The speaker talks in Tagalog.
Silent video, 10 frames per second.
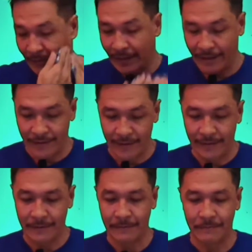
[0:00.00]
God.
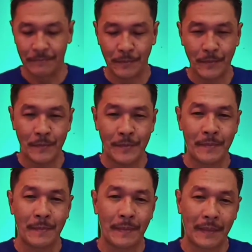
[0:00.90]

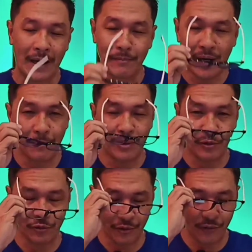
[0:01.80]
I'm happy to
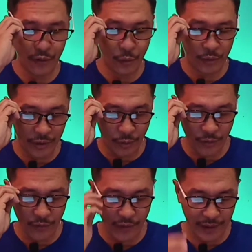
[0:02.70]
serve you with the Word
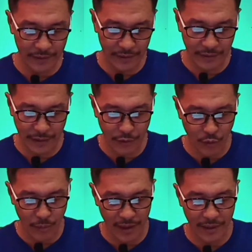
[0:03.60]
of God. Ngayong
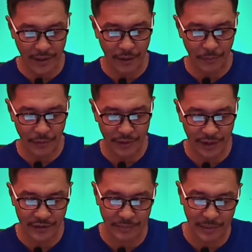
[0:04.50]
umaga, ako'y nais
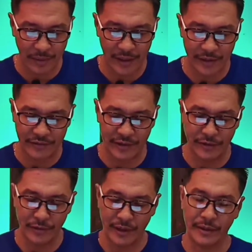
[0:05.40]
magbahagi sa inyo
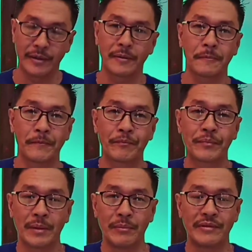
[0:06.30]
ng
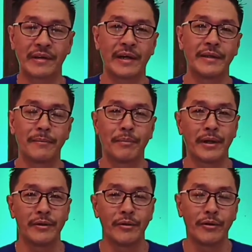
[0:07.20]
mensahe ng
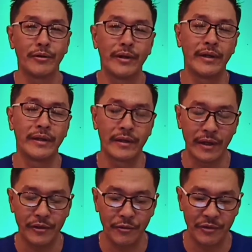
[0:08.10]
Panginoon and get
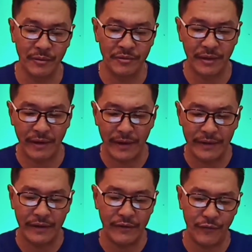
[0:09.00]
yourselves
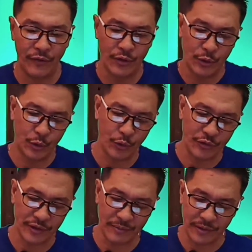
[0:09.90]
ready to
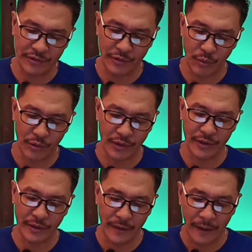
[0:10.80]
receive this Word.
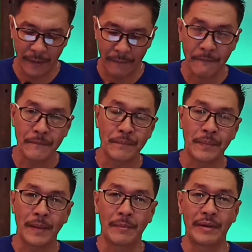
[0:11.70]

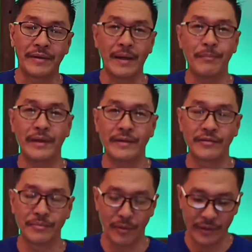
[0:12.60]
My topic this
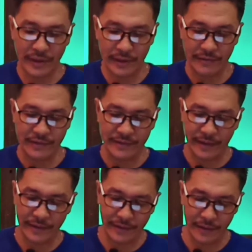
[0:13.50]
morning is
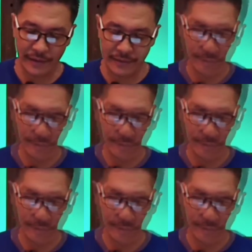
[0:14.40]
entitled